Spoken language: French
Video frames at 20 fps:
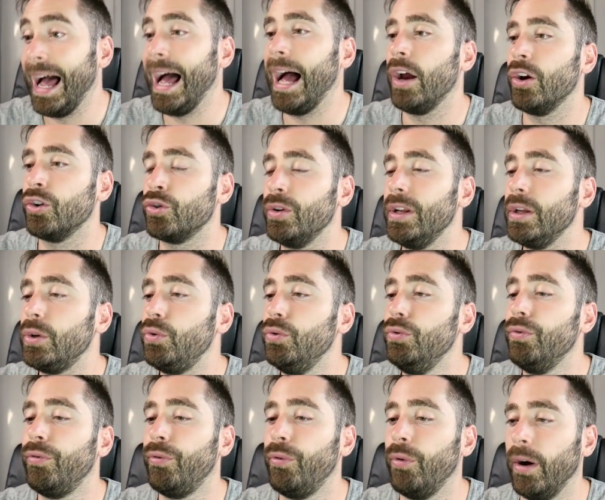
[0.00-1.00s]
ah, je l'ai
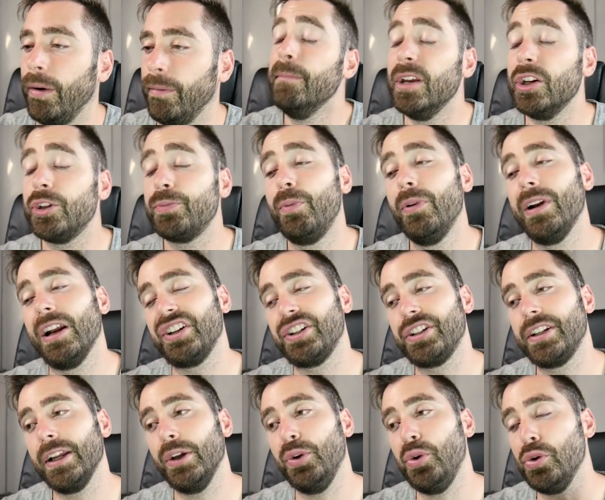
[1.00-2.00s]
qu'une fois, mais je peux
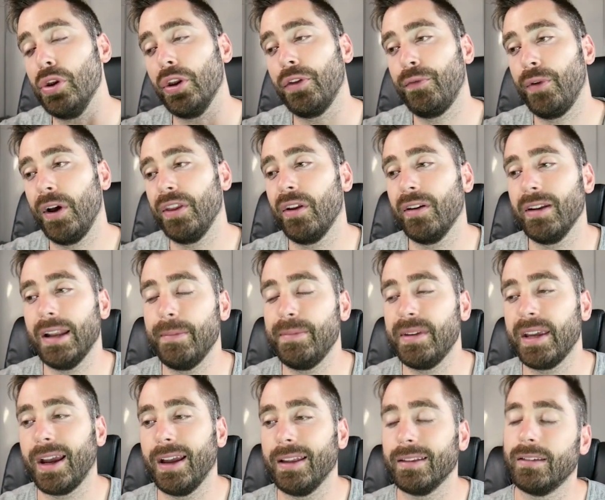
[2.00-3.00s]
l'acheter une autre fois dans le
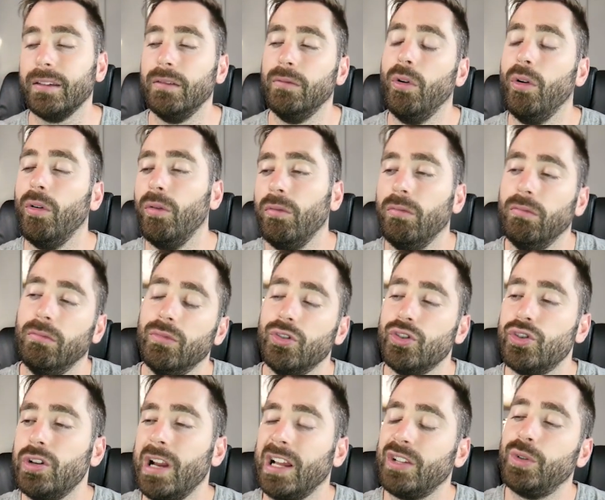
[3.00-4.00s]
labyrinthe. Bon,
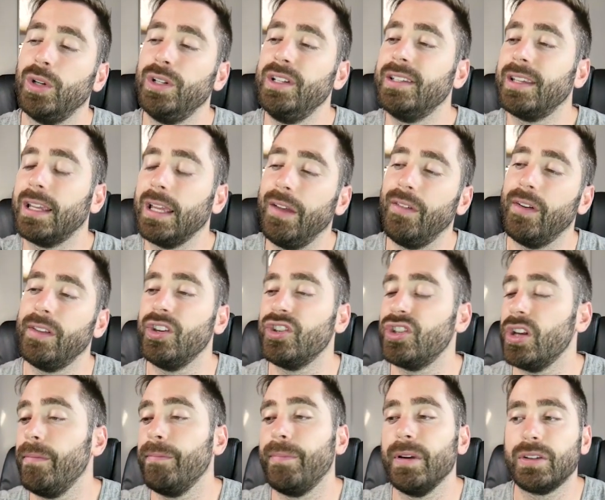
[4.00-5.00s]
je l'actualiserai avec des
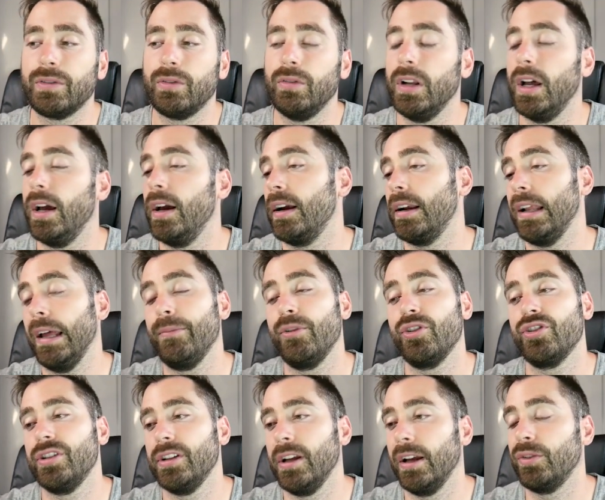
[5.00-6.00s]
gemmes parce que là
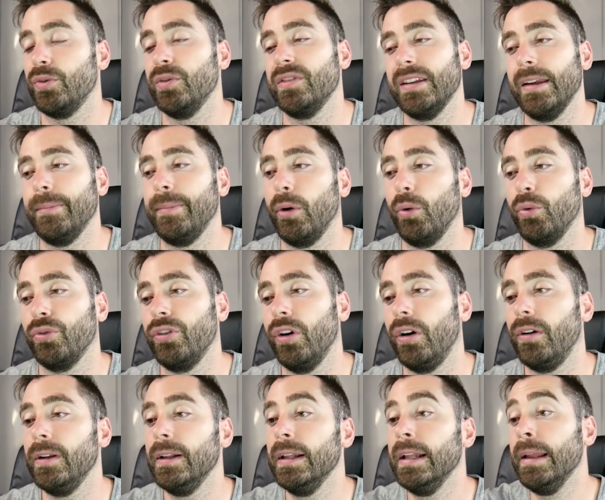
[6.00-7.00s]
clairement je l'ai actualisé il y a pas
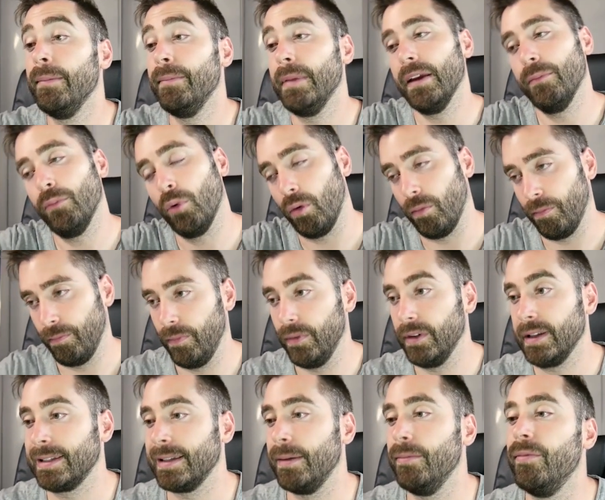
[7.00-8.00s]
longtemps, mais bon,
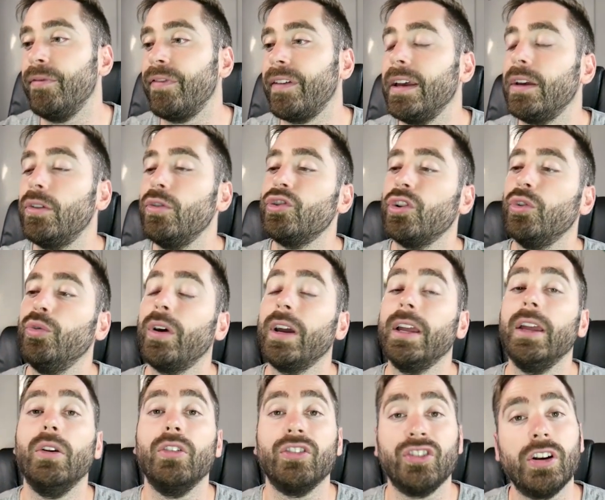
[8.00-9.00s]
ça me ferait que j'en
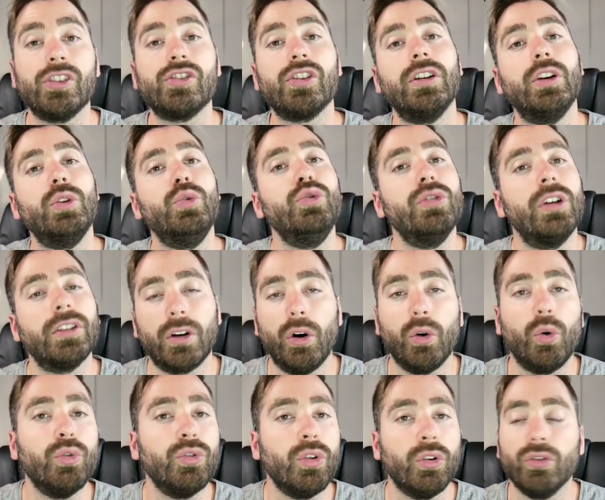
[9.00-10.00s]
aurais, j'en ai une autre en
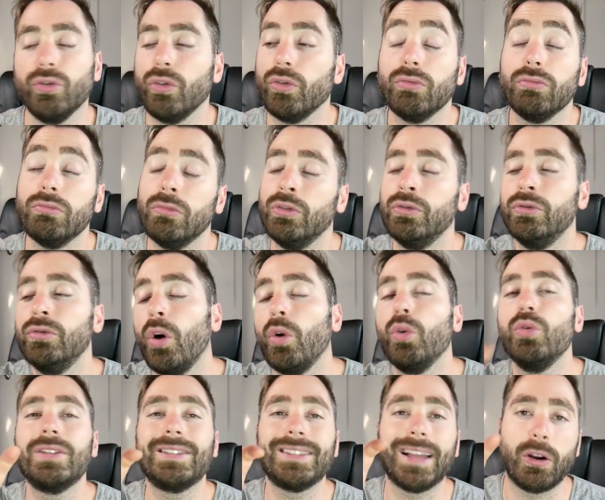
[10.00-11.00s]
gros dans,
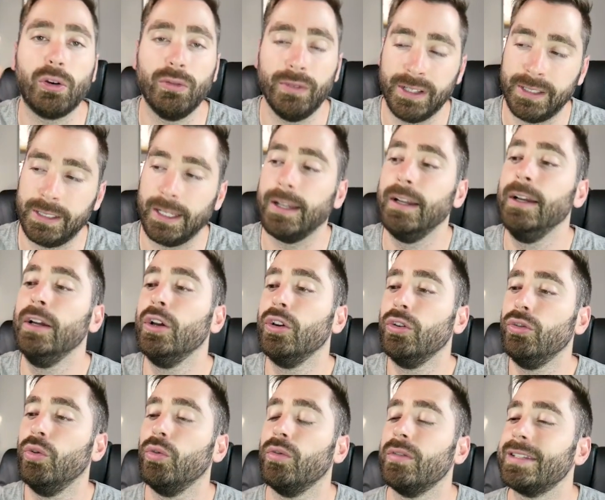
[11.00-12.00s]
le sac on va dire.
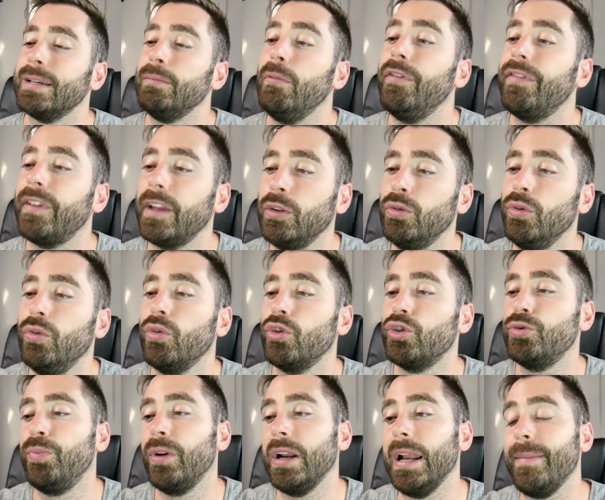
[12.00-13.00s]
Donc ça m'en ferait deux, donc
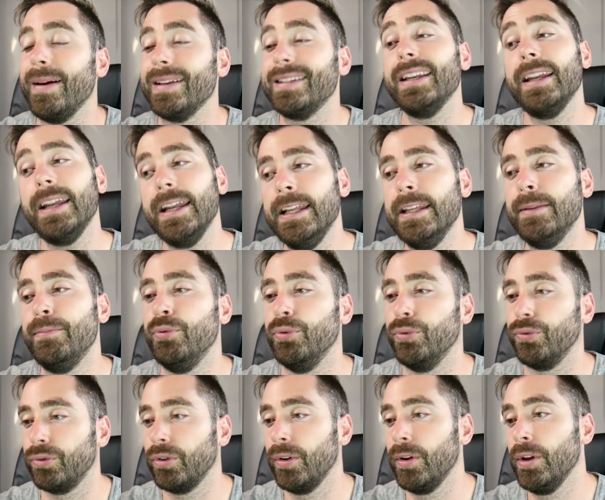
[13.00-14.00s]
je pourrais la passer Elite
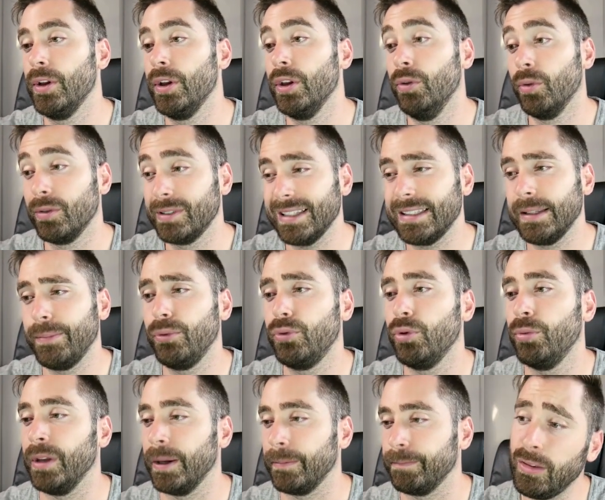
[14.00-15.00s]
Plus. Donc ça c'est
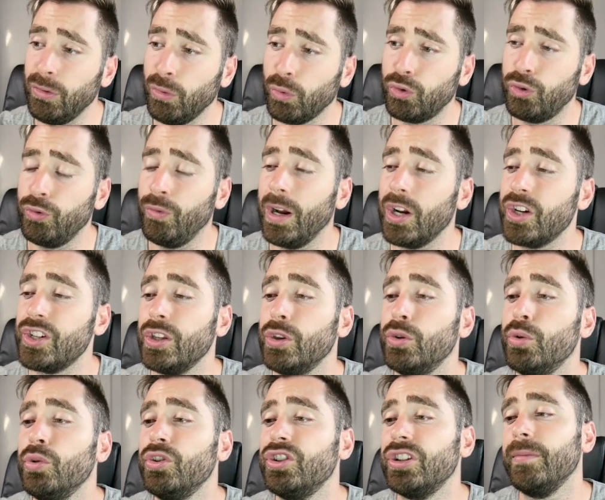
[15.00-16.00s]
plutôt bien. Donc tu vois que j'ai
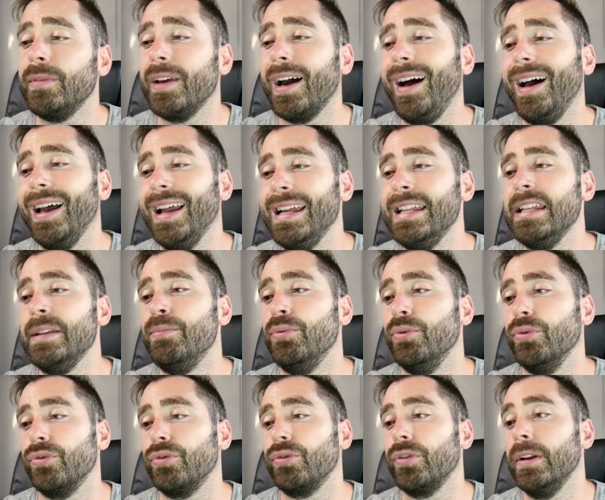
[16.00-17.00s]
deux Chemira Elite
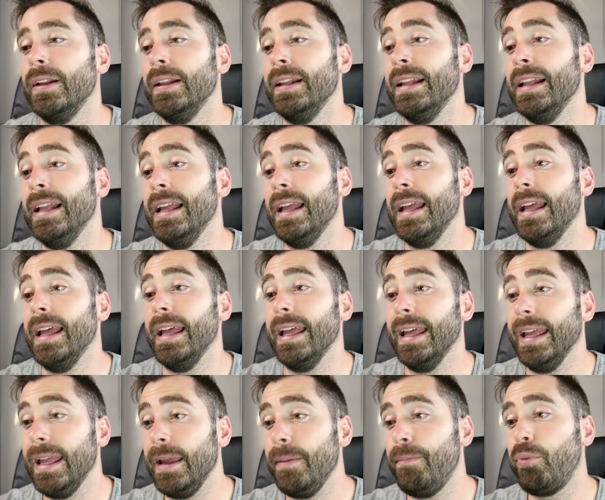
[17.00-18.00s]
Plus.
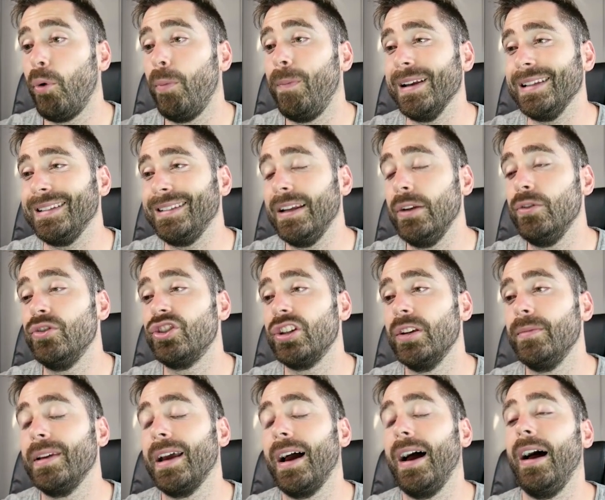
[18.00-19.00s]
Et pour passer une
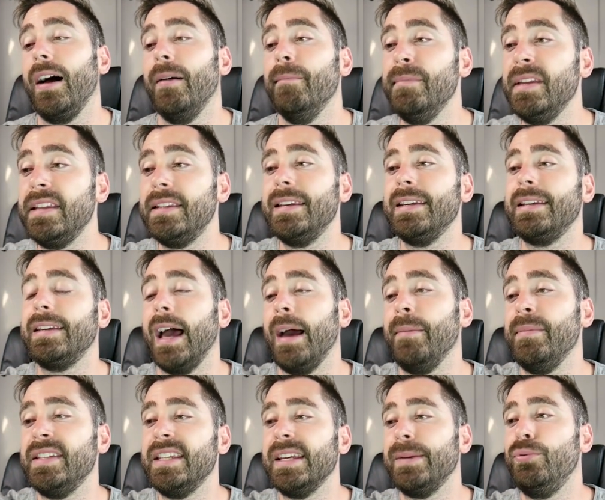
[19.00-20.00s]
Chimera mythique à
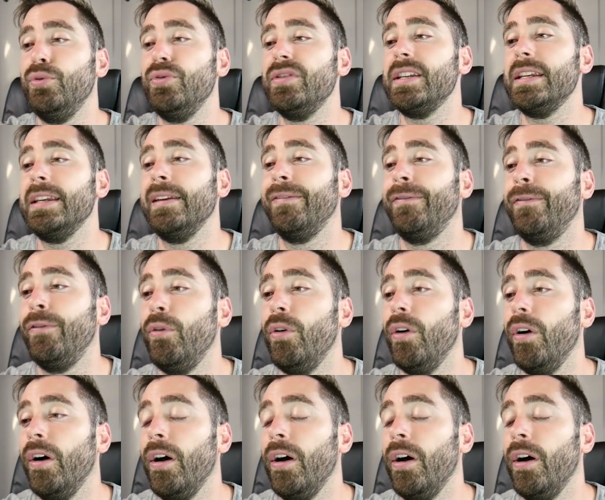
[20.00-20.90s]
mythique plus, il faut